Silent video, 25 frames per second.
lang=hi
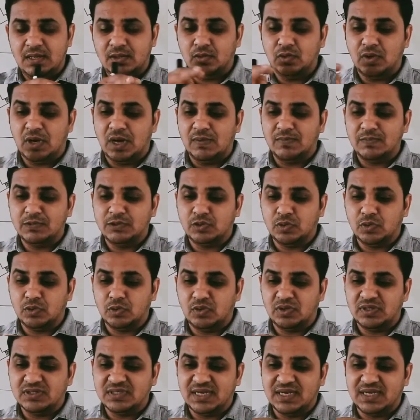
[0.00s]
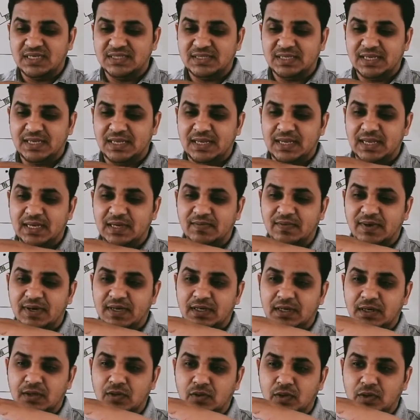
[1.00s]
तो आप इसको थोड़ा सा ऐसे
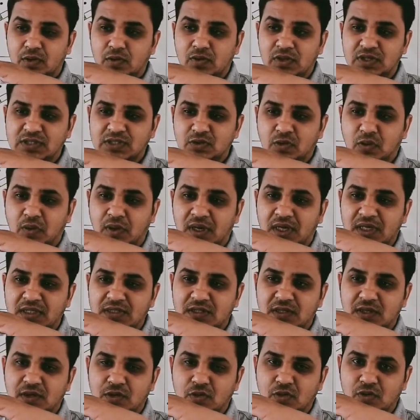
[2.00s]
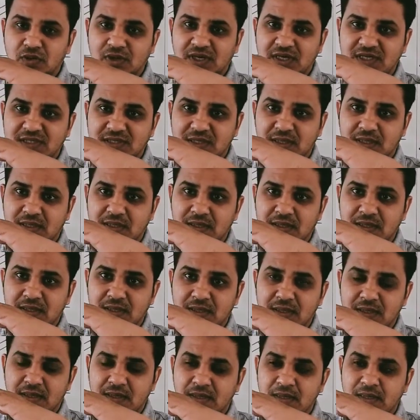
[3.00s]
एलिवेट कर दोगे थोड़ा इसको रेज कर दोगे ऐसे
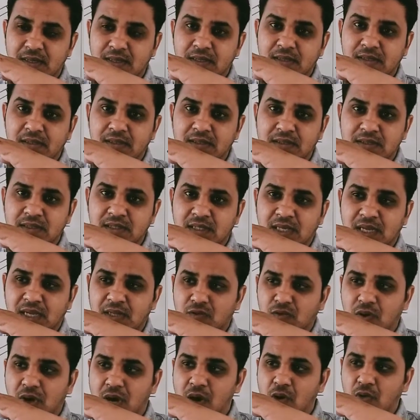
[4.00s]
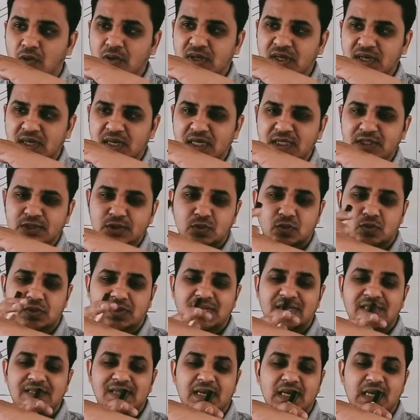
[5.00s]
ठीक है तो आउटर एज को
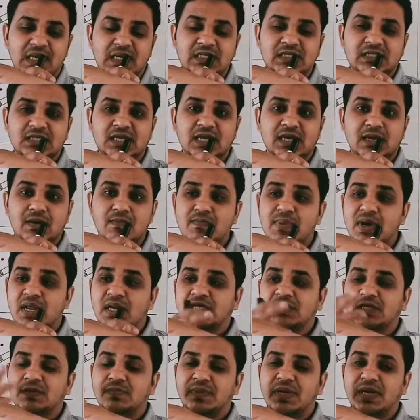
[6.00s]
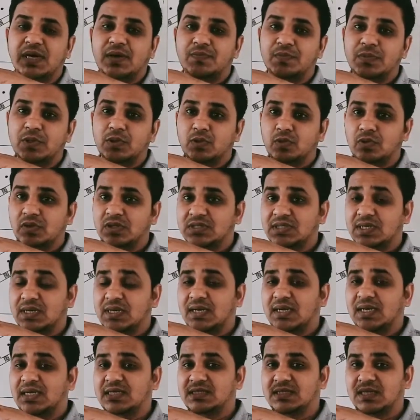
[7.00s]
इनर एज के कंपैरिजन में आपने थोड़ा सा
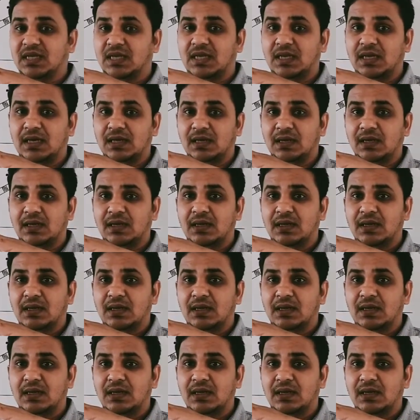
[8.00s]
रेज किया है